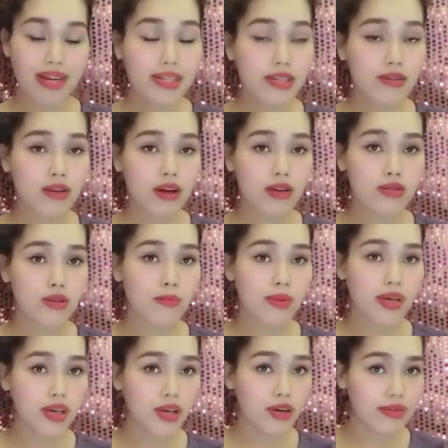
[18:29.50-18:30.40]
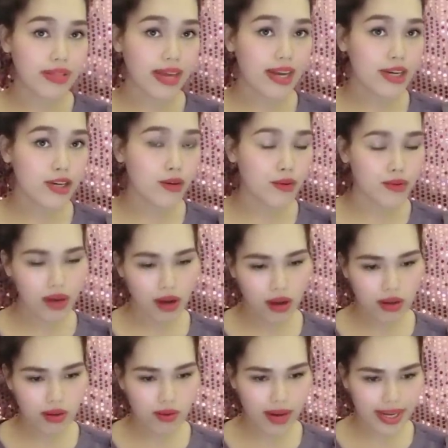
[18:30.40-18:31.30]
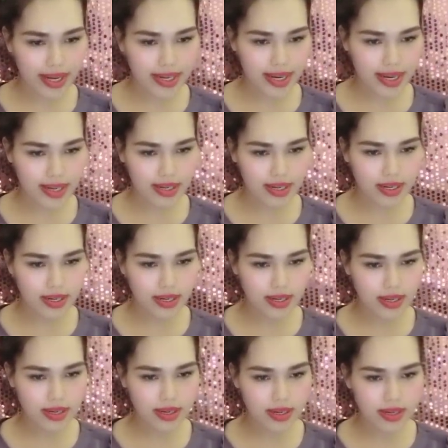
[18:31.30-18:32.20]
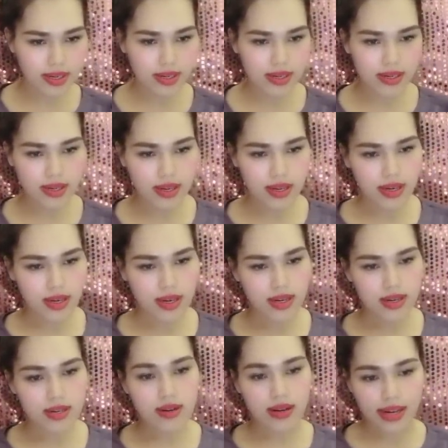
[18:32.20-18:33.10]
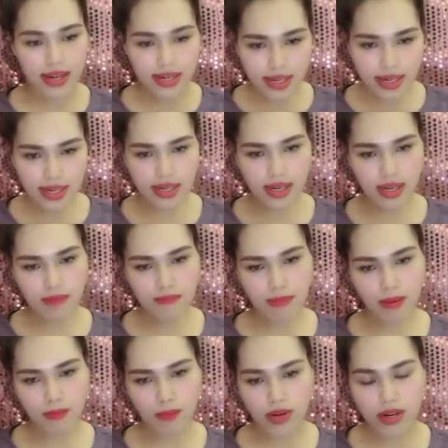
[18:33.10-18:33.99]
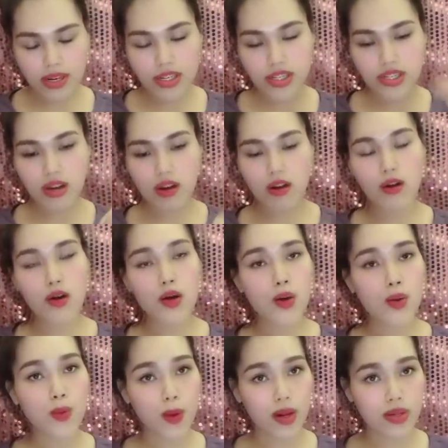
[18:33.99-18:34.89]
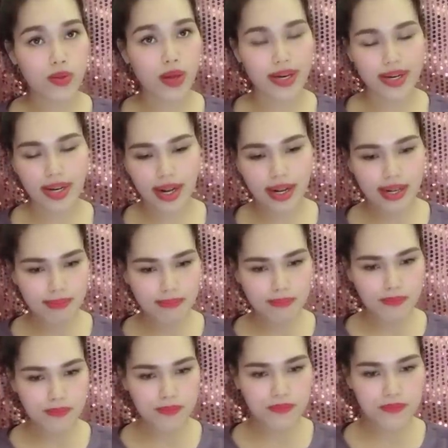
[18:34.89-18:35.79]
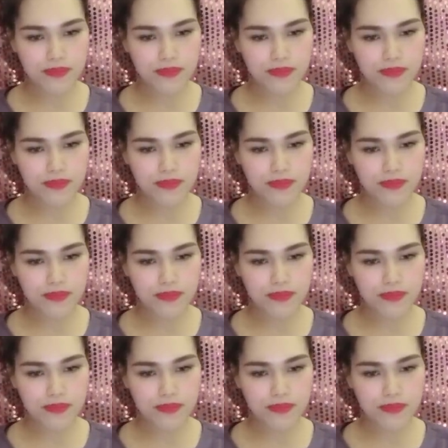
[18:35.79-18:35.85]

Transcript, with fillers: Mãi sau đó tôi mới hiểu thái độ đó của anh Khanh. Được cắt nghĩa bằng một lý do hoàn toàn khác.